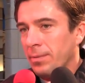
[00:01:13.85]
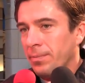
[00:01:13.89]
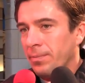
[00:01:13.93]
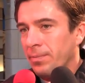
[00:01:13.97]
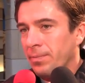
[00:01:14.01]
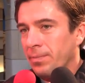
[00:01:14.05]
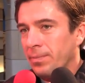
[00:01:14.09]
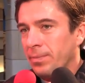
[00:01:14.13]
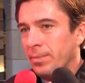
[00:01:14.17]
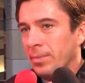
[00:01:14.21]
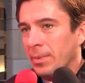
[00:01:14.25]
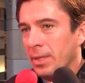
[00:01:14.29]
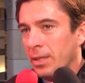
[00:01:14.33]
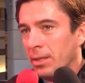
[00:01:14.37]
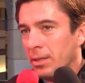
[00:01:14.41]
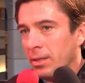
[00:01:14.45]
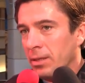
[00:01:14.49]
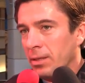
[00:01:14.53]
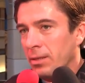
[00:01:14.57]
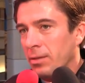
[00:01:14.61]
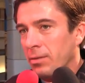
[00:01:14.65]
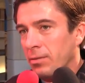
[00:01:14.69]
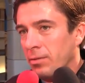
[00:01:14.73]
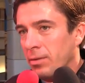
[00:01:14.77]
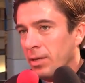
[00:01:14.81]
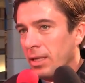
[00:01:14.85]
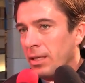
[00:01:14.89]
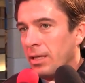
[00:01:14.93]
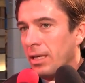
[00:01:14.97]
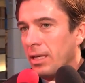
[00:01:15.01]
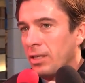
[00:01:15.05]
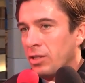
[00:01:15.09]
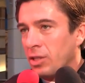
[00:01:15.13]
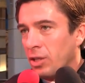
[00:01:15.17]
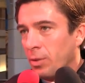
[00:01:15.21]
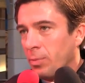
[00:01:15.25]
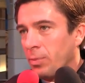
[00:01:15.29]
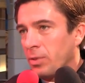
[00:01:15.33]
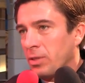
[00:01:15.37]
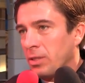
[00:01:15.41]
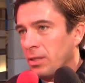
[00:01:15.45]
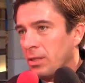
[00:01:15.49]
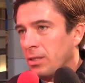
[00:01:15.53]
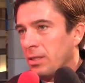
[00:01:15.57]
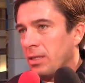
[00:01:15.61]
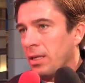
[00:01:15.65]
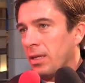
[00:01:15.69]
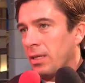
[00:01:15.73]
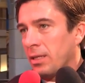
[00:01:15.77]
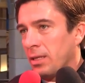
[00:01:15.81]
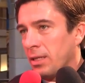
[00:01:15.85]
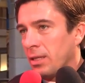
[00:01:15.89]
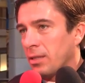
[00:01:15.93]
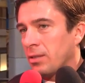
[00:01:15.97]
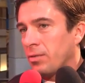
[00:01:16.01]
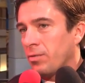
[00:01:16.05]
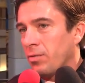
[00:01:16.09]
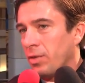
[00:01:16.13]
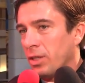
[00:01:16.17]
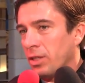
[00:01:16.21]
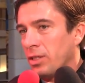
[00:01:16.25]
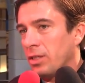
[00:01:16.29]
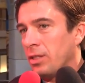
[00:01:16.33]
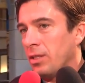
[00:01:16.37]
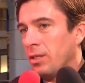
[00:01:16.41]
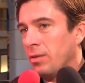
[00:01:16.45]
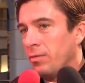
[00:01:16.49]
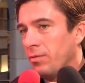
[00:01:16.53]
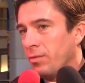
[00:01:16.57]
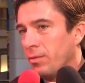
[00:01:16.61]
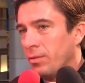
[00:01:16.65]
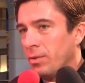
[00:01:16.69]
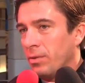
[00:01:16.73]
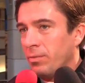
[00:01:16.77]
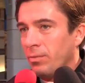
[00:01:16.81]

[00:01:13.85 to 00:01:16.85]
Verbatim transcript: mm, e, na dalszych pozycjach jest właśnie im,